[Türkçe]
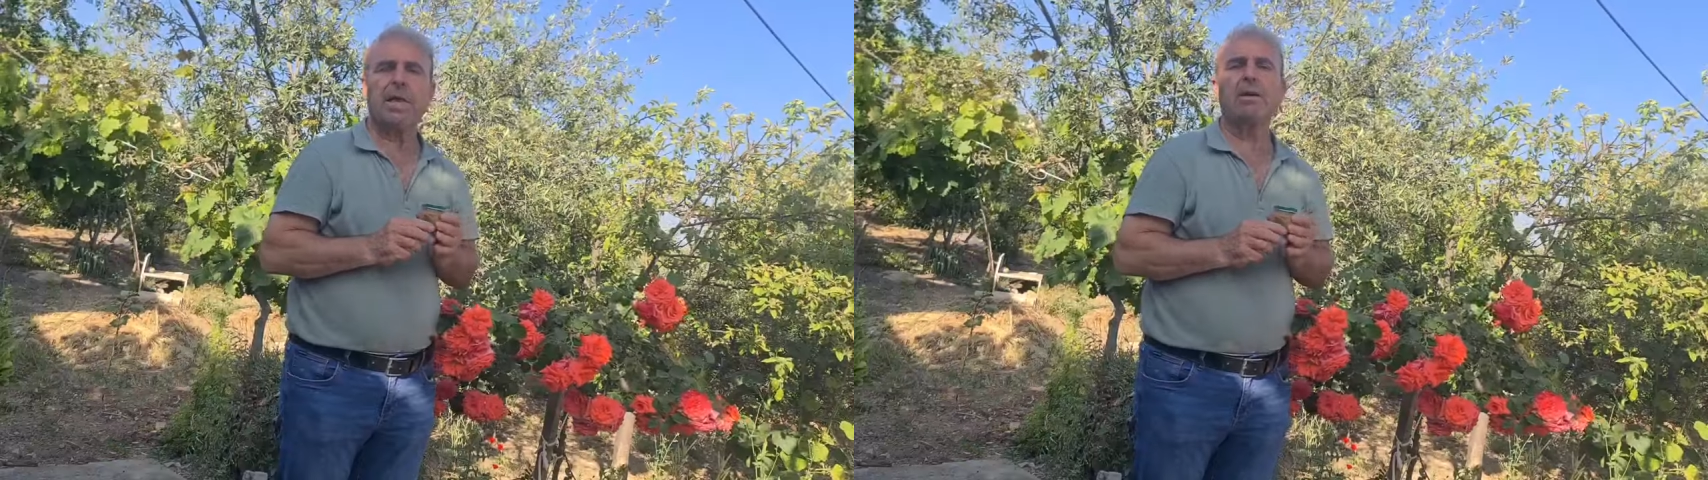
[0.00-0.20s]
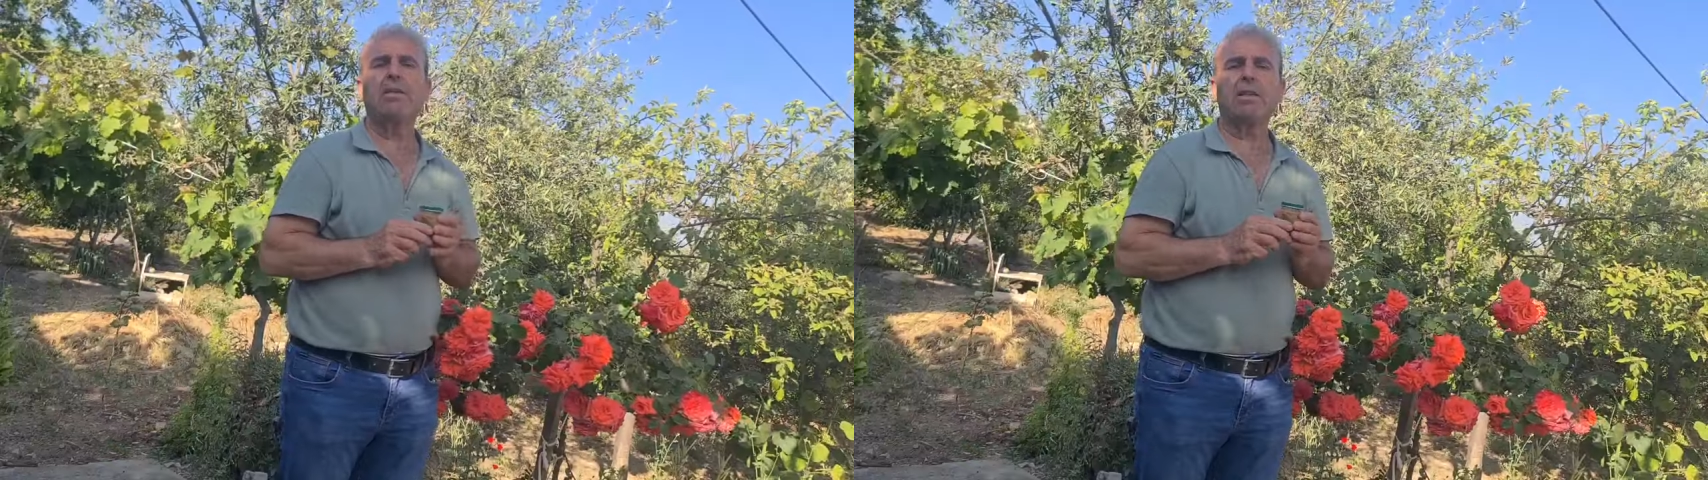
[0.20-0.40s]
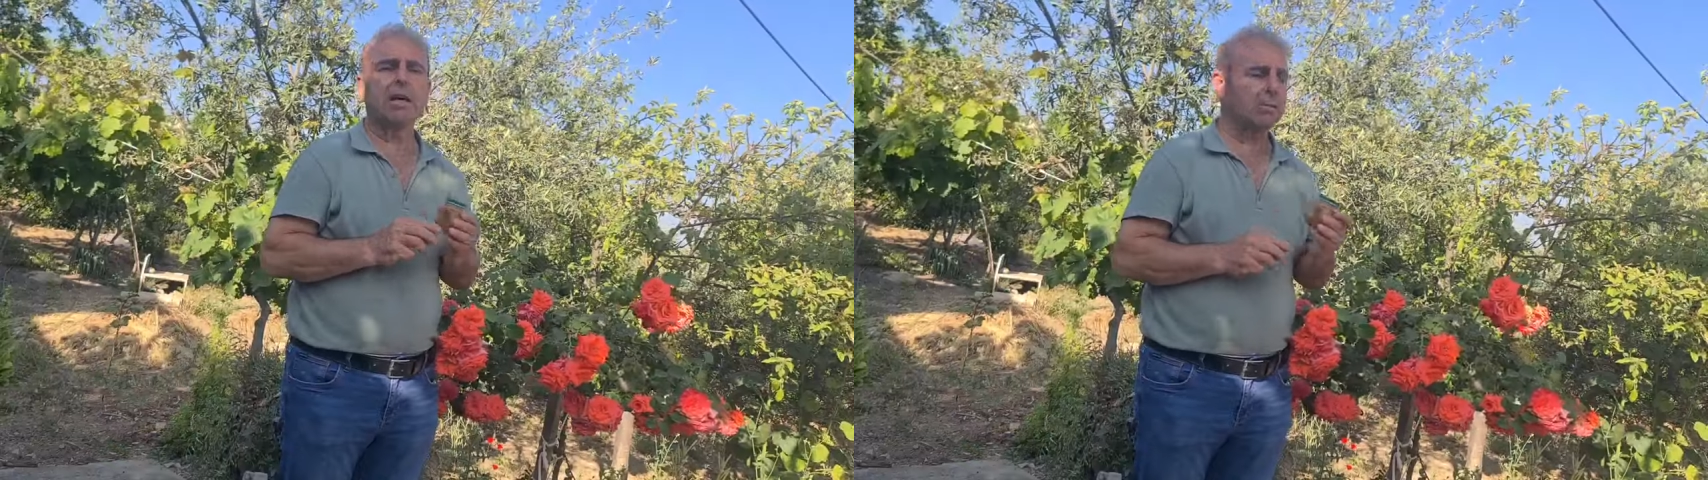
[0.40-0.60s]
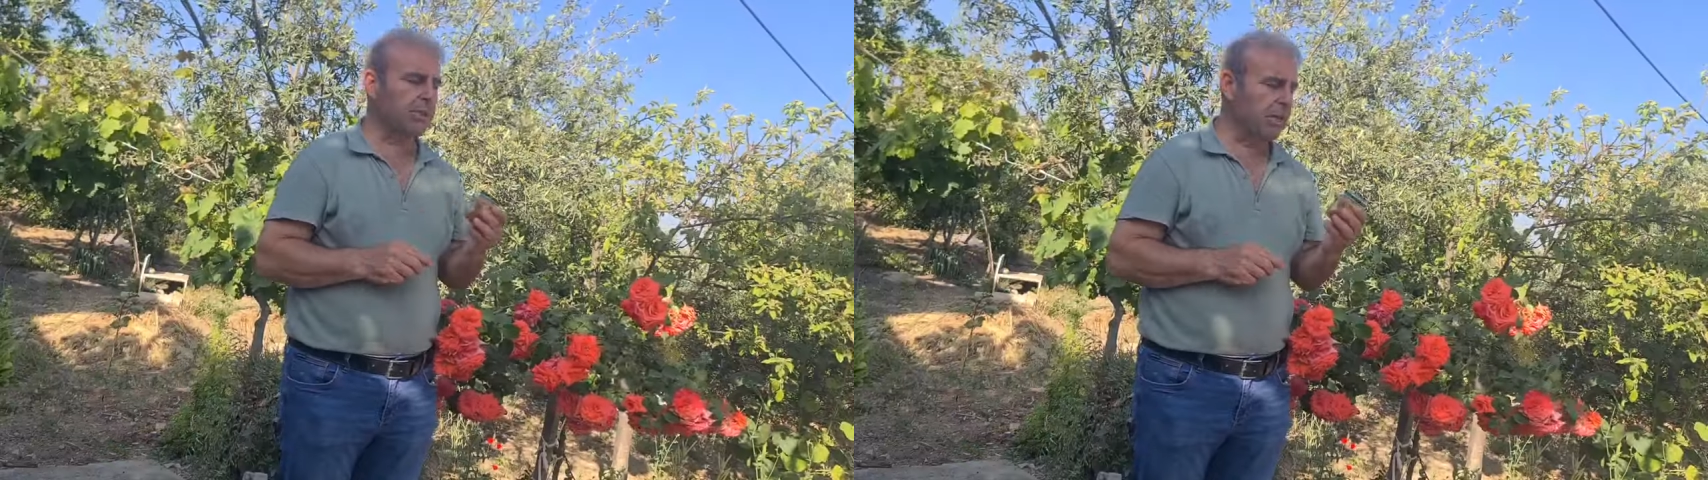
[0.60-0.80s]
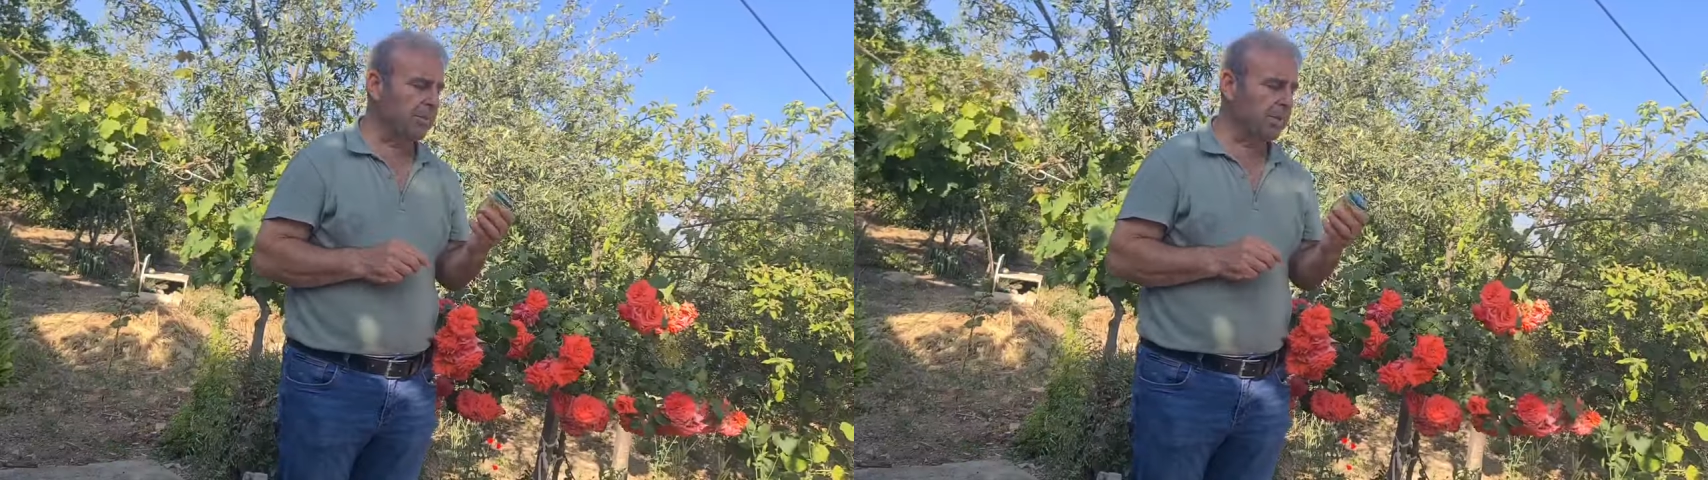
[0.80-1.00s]
nar gibi
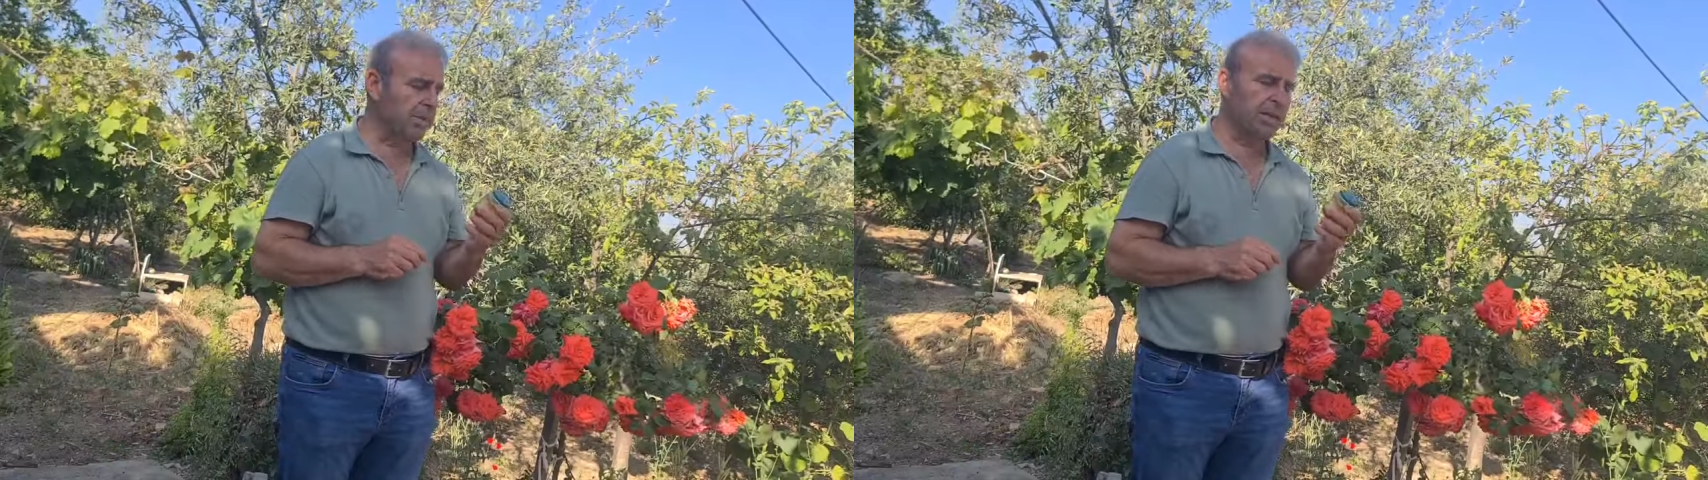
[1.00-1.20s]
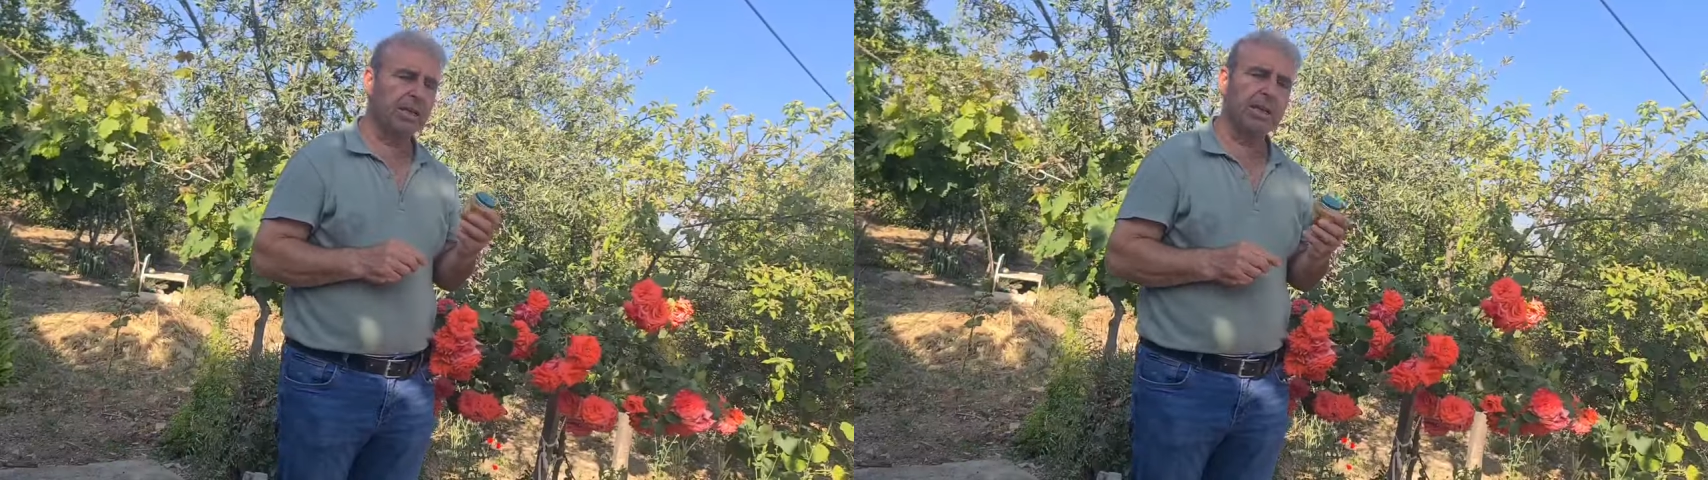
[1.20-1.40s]
kırmızı ve